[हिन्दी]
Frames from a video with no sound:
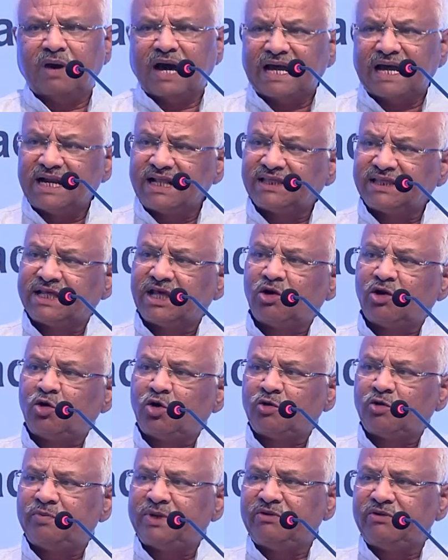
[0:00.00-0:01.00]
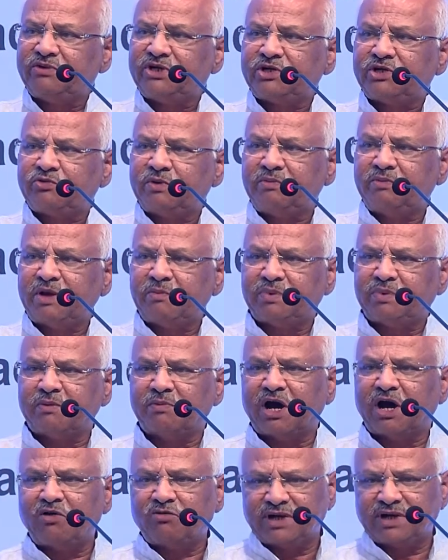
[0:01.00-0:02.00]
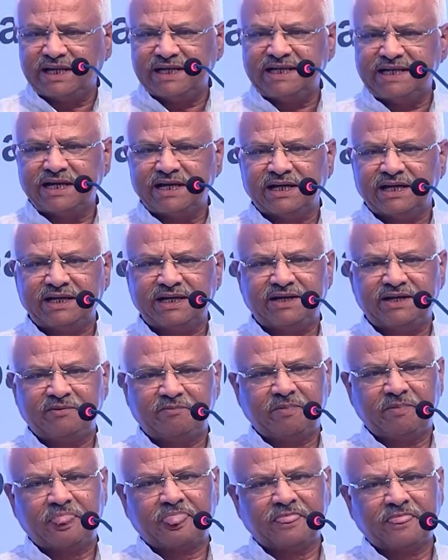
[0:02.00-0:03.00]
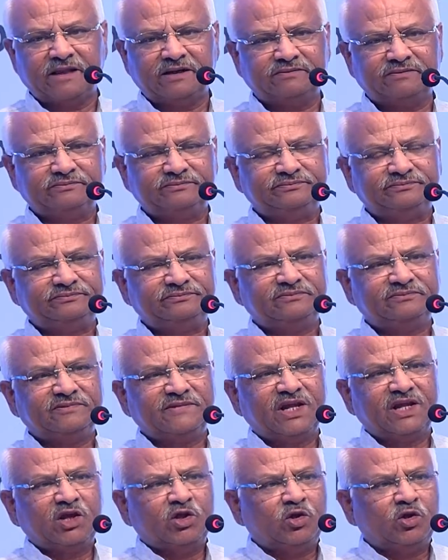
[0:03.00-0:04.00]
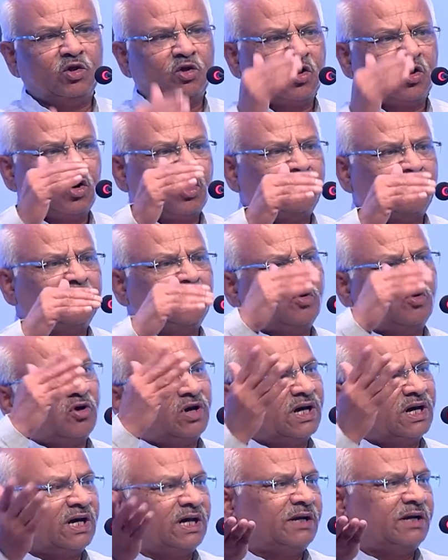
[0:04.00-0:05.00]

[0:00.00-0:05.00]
भारत के लोग भी विश्व में प्रभाव के लिए गए यूरोप और